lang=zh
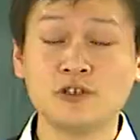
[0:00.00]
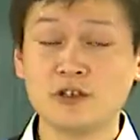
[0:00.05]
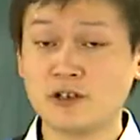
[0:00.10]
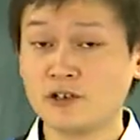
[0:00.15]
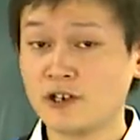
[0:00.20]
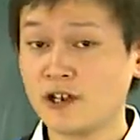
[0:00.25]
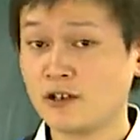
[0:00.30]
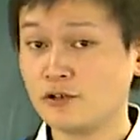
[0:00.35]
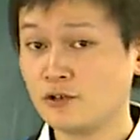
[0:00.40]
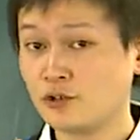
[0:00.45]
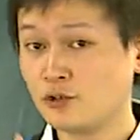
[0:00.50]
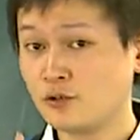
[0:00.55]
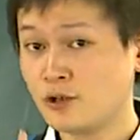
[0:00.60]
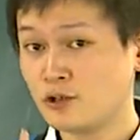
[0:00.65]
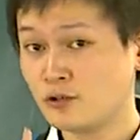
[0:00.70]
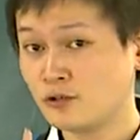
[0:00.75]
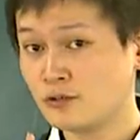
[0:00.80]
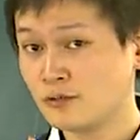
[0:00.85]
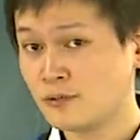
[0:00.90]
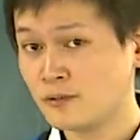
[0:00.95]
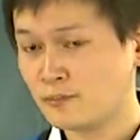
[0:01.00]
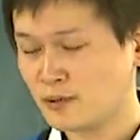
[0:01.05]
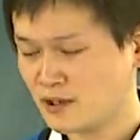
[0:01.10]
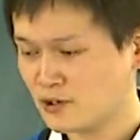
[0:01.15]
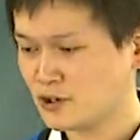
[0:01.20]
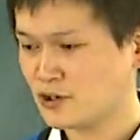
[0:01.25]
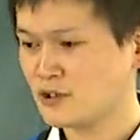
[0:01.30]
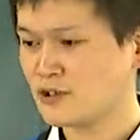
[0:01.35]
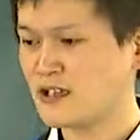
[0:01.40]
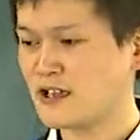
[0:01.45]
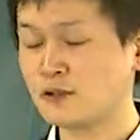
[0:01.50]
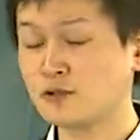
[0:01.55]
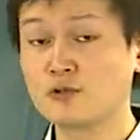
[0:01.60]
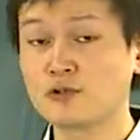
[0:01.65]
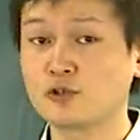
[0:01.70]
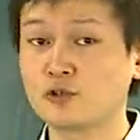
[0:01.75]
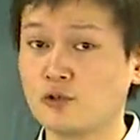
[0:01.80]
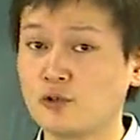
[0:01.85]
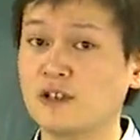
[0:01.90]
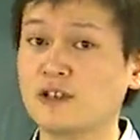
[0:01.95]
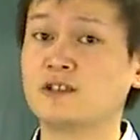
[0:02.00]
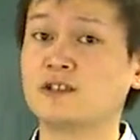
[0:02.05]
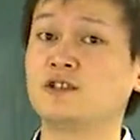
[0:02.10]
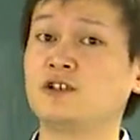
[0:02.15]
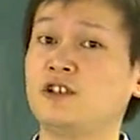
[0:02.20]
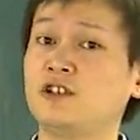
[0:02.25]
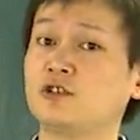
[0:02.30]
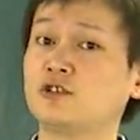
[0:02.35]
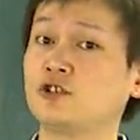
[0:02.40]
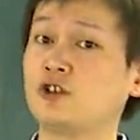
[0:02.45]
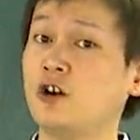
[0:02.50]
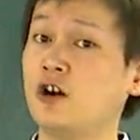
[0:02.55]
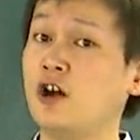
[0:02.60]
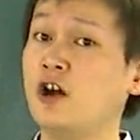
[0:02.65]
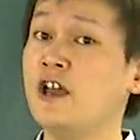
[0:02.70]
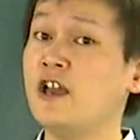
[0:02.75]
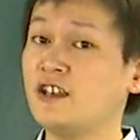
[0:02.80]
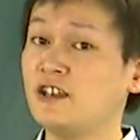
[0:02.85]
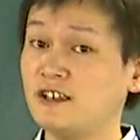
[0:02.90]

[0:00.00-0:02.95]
讲这个就希望同学们平时在做选择题的时候，